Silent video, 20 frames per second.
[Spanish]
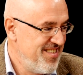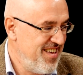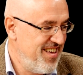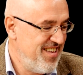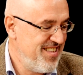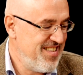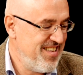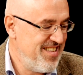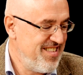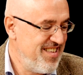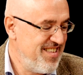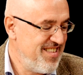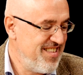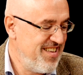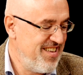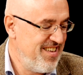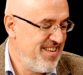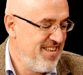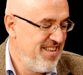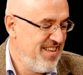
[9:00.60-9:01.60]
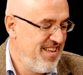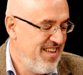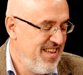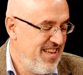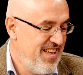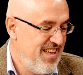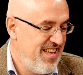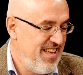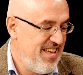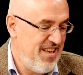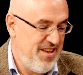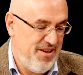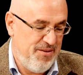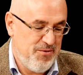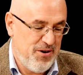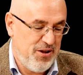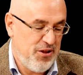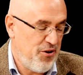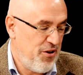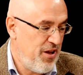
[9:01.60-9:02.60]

Sí, sí, sí, sí. Y bueno,